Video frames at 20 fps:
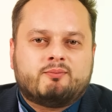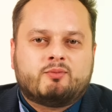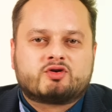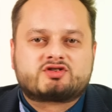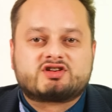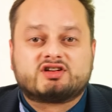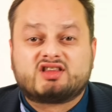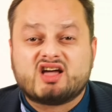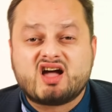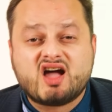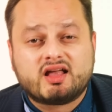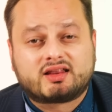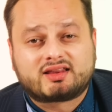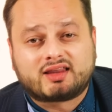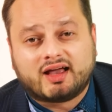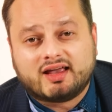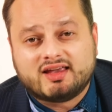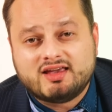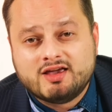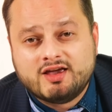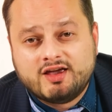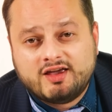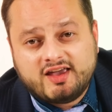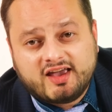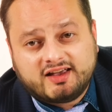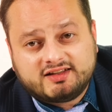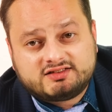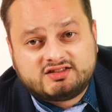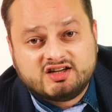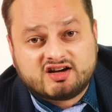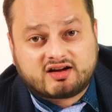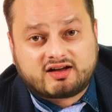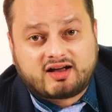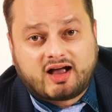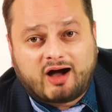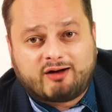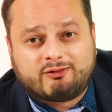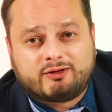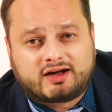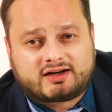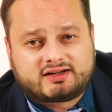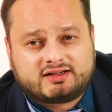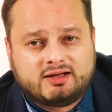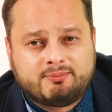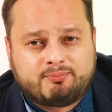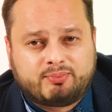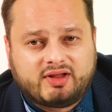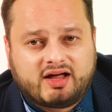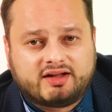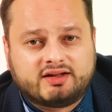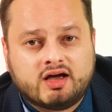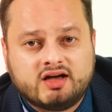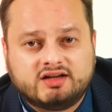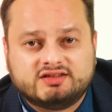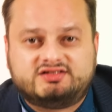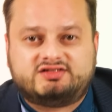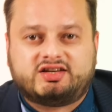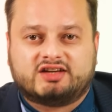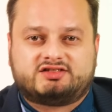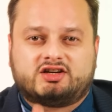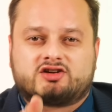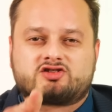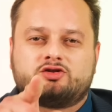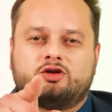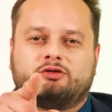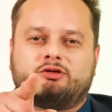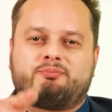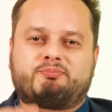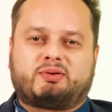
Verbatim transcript: может, это и есть их коварный план затяжного